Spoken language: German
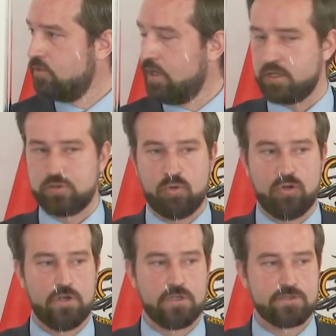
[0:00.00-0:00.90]
du
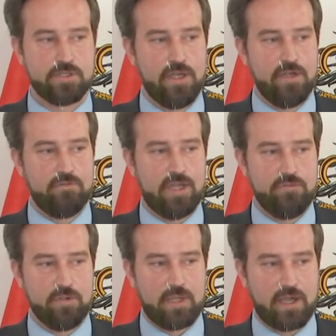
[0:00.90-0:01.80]
angesprochen hast, weil
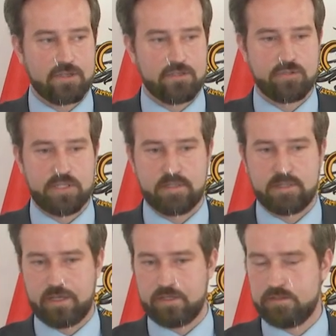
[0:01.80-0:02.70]
wir merken, und jeder,
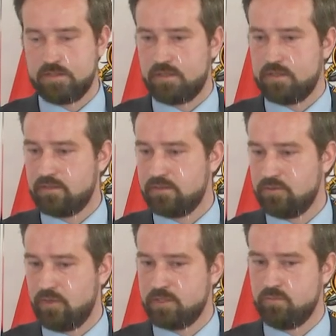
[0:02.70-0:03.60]
der halt das
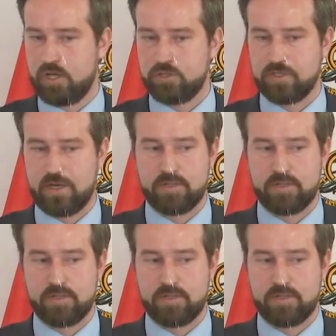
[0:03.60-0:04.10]
Ö1 Morgenjournal